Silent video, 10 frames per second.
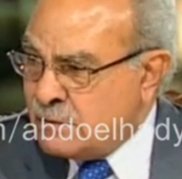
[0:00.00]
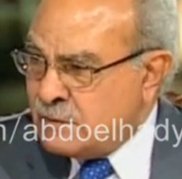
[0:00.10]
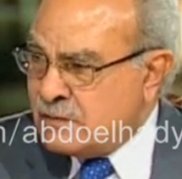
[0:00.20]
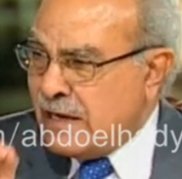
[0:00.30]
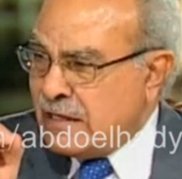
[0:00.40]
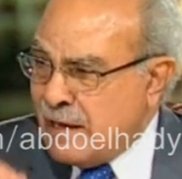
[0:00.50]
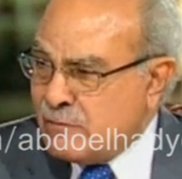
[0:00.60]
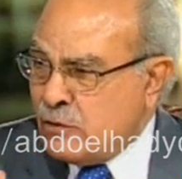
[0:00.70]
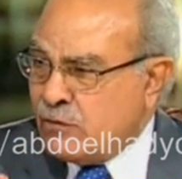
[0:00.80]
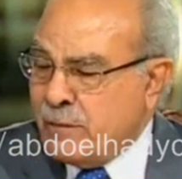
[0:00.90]
سنة
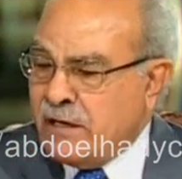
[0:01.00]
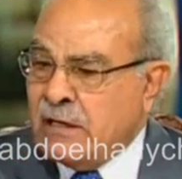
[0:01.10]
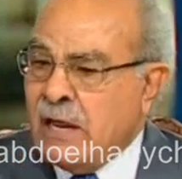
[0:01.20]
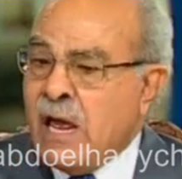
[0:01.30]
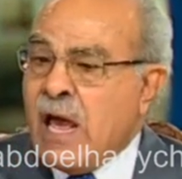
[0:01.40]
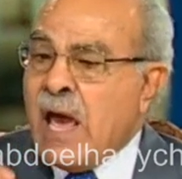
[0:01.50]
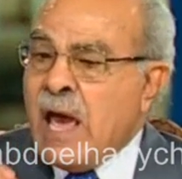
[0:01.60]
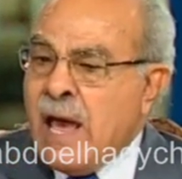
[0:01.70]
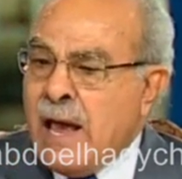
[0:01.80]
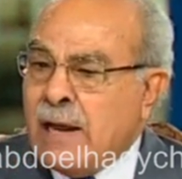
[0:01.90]
85 آه يعني
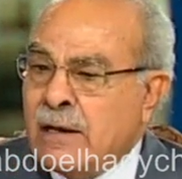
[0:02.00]
قال